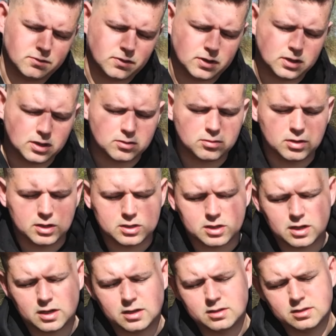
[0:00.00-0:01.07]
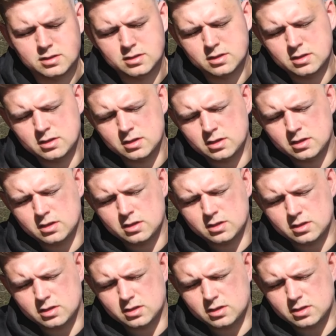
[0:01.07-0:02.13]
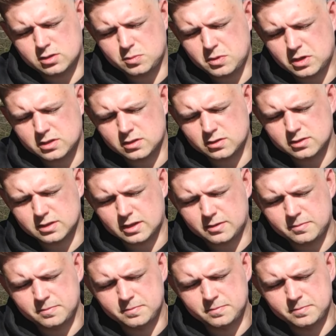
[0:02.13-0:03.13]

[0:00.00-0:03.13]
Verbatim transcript: Fajna kuleczka, e, śmierdząca,